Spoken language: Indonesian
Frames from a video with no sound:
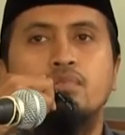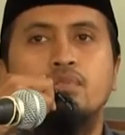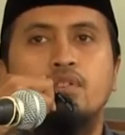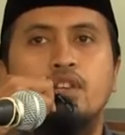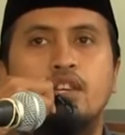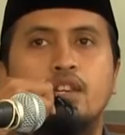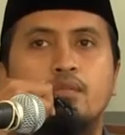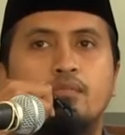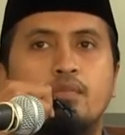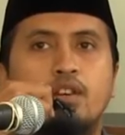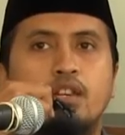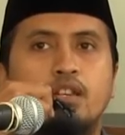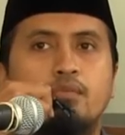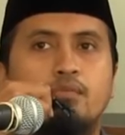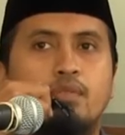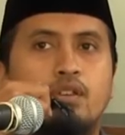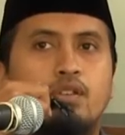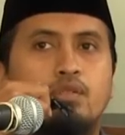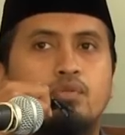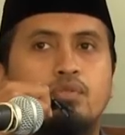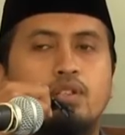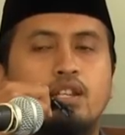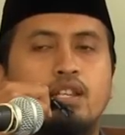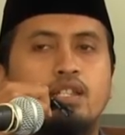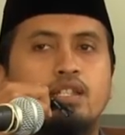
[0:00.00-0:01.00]

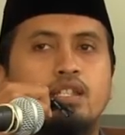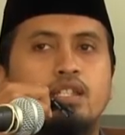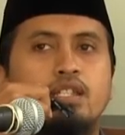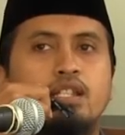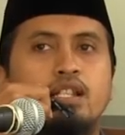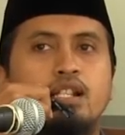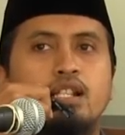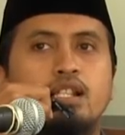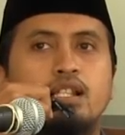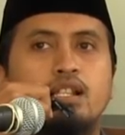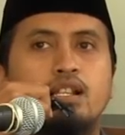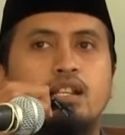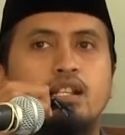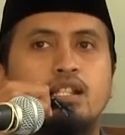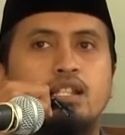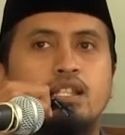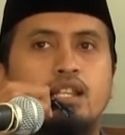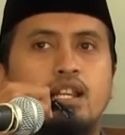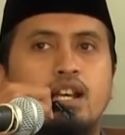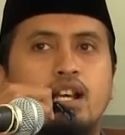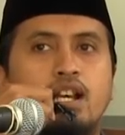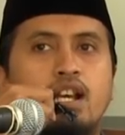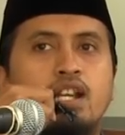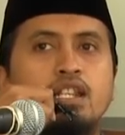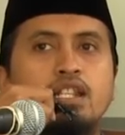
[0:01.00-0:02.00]
hikmah-hikmahnya sudah kita jelaskan
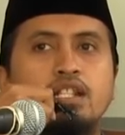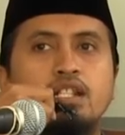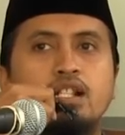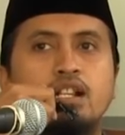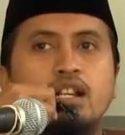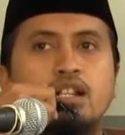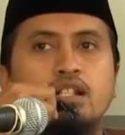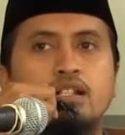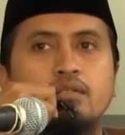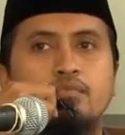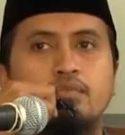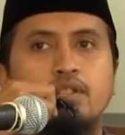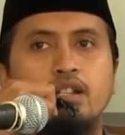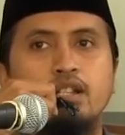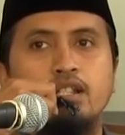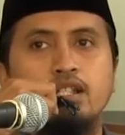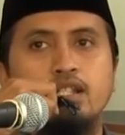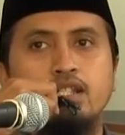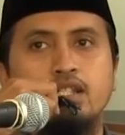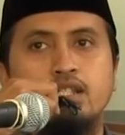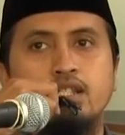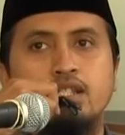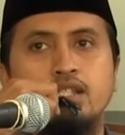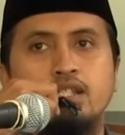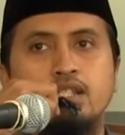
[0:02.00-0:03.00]
silahkan didengar
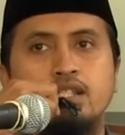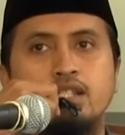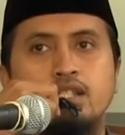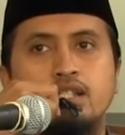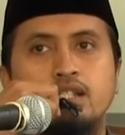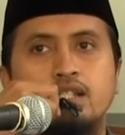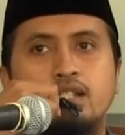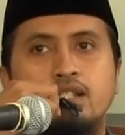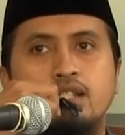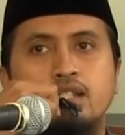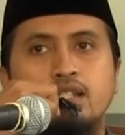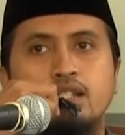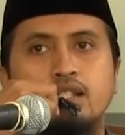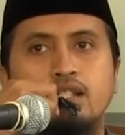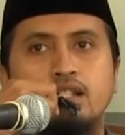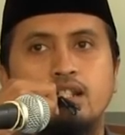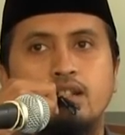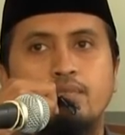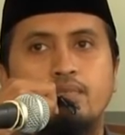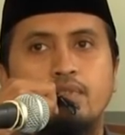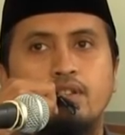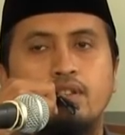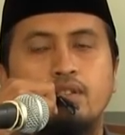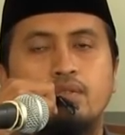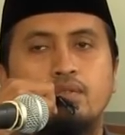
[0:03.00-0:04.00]
kembali ya
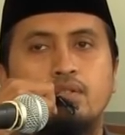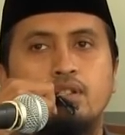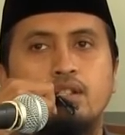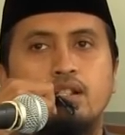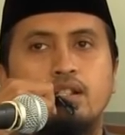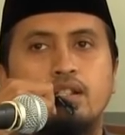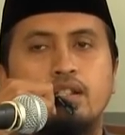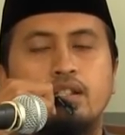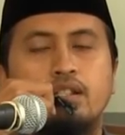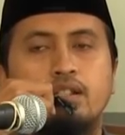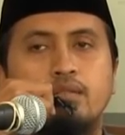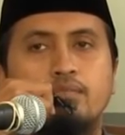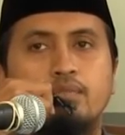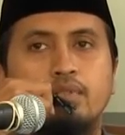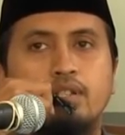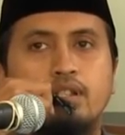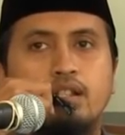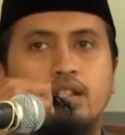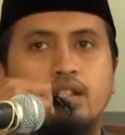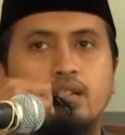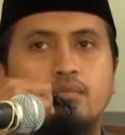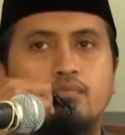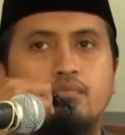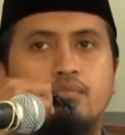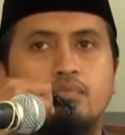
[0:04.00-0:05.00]
apa yang sudah saya
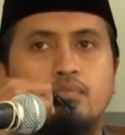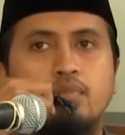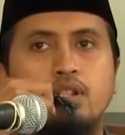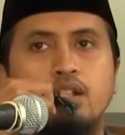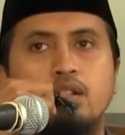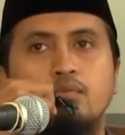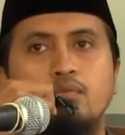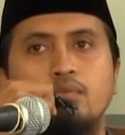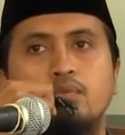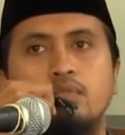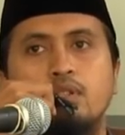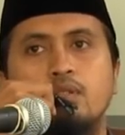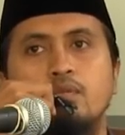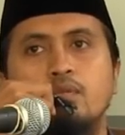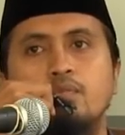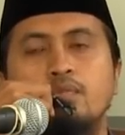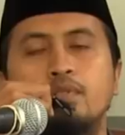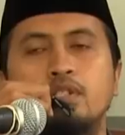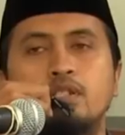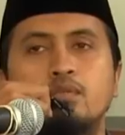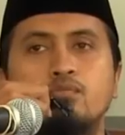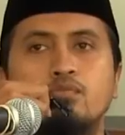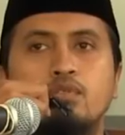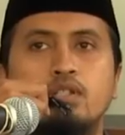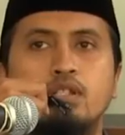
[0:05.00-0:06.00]
sampaikan pada beberapa
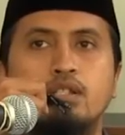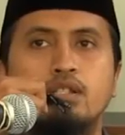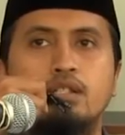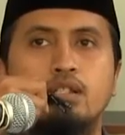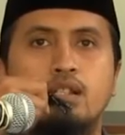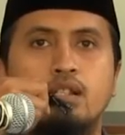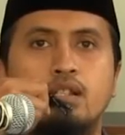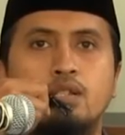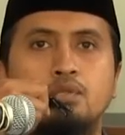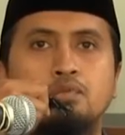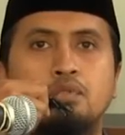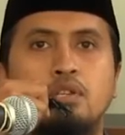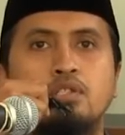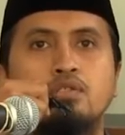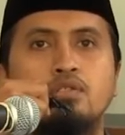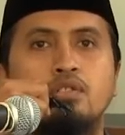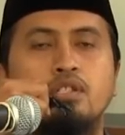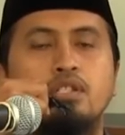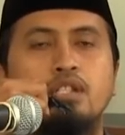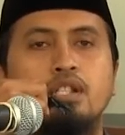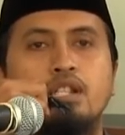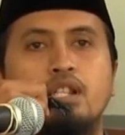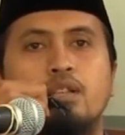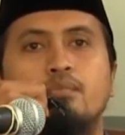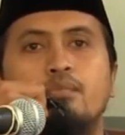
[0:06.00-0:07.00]
pertemuan yang telah lalu atau
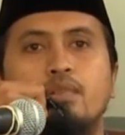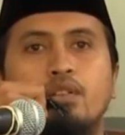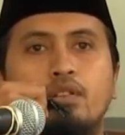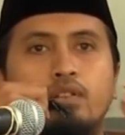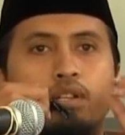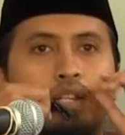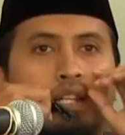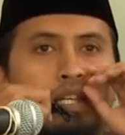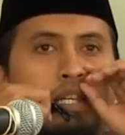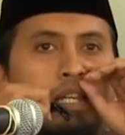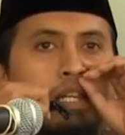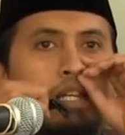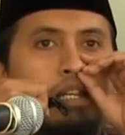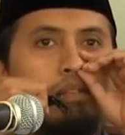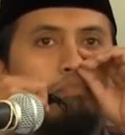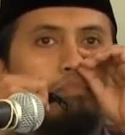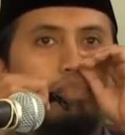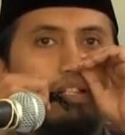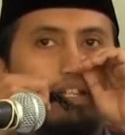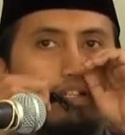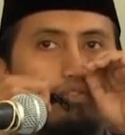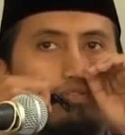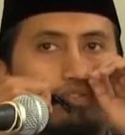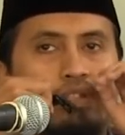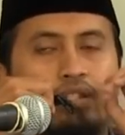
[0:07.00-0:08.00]
yang disampaikan oleh
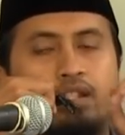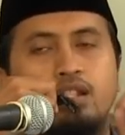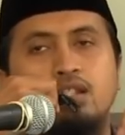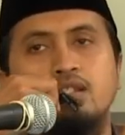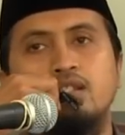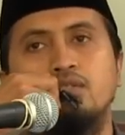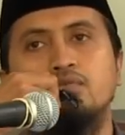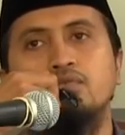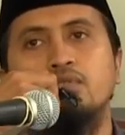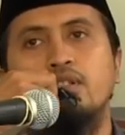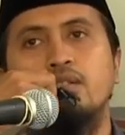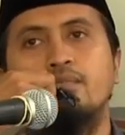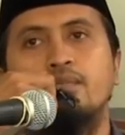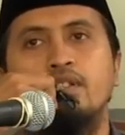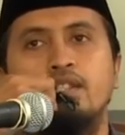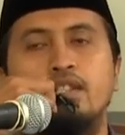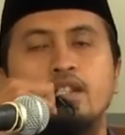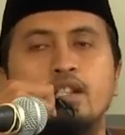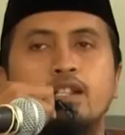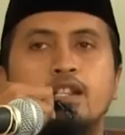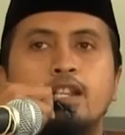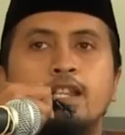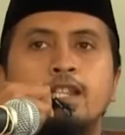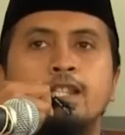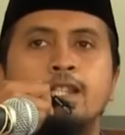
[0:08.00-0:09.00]
para ustadz dan ulama
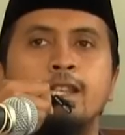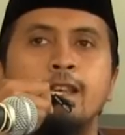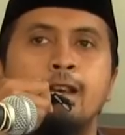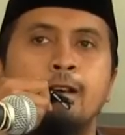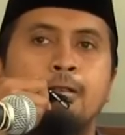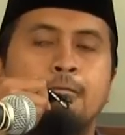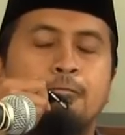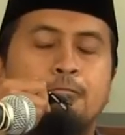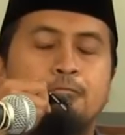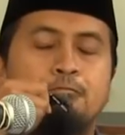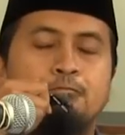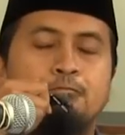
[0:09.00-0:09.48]
yang lainnya